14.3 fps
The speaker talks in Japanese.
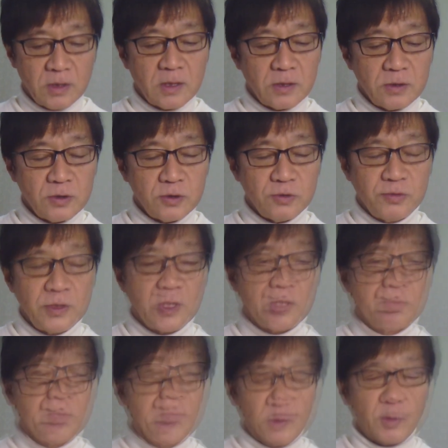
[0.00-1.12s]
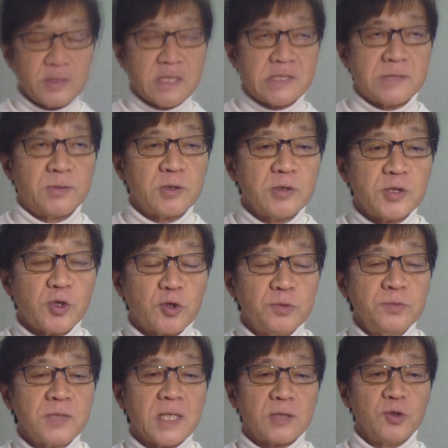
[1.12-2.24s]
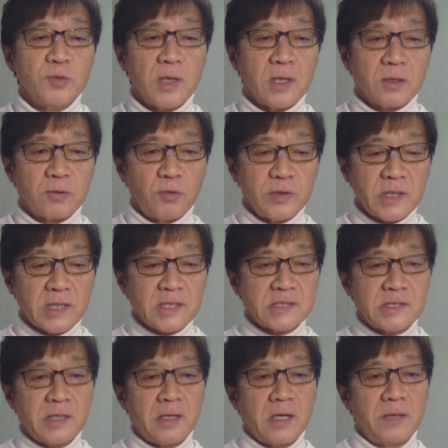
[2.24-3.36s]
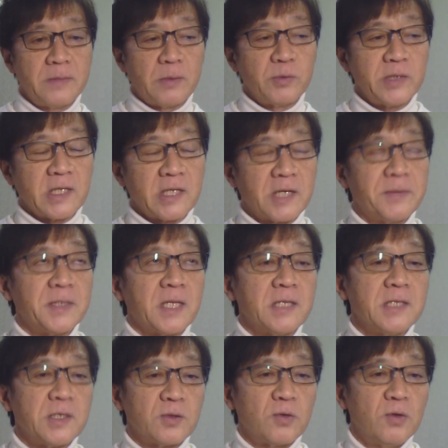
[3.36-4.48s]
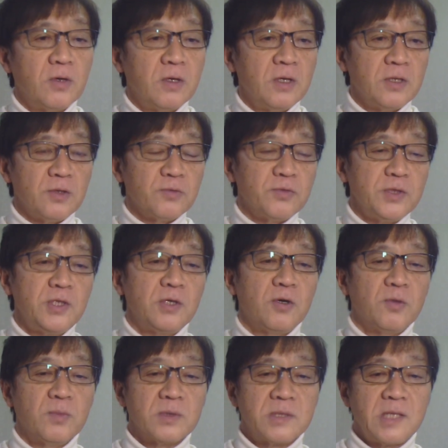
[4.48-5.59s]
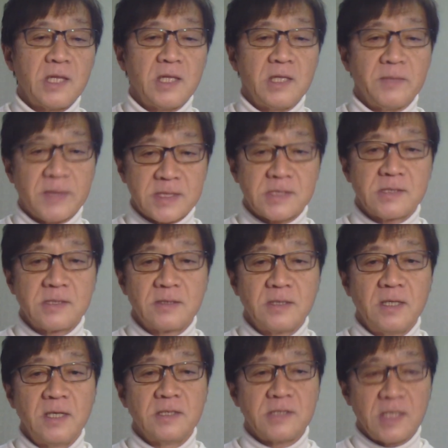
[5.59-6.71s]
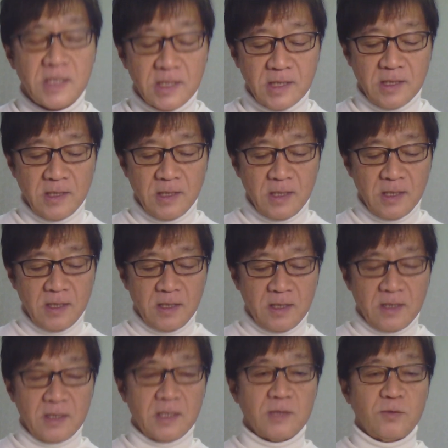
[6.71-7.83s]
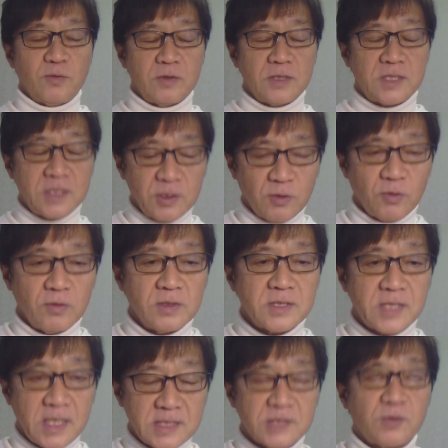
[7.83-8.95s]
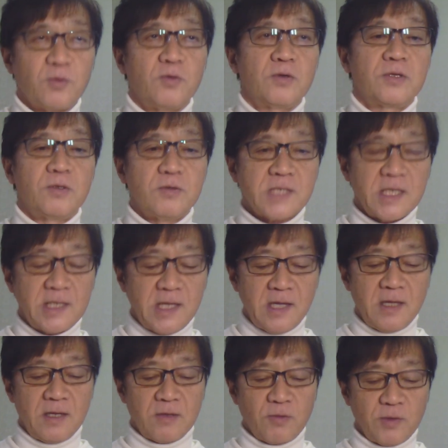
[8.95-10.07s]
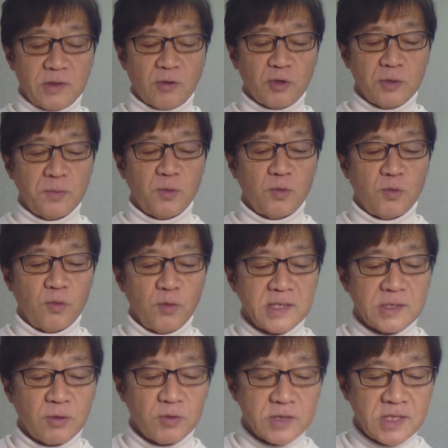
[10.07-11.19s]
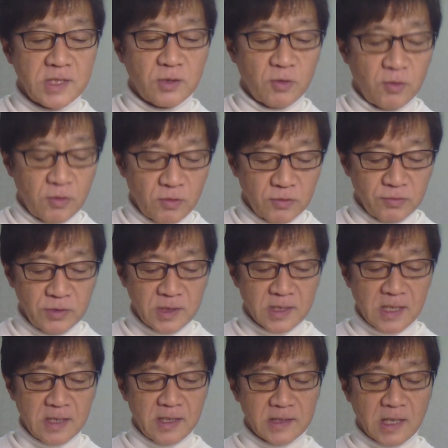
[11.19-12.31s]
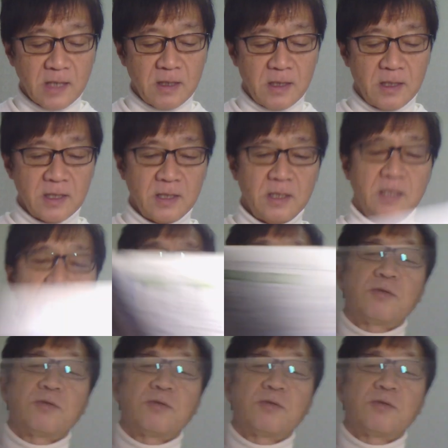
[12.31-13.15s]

いうふうに思います地元の食文化というのはこういった形で守っていかなければならないというふうに思っています。ぜひあの市の政治と行政でこういったことも応援してほしいというふうに考えたそん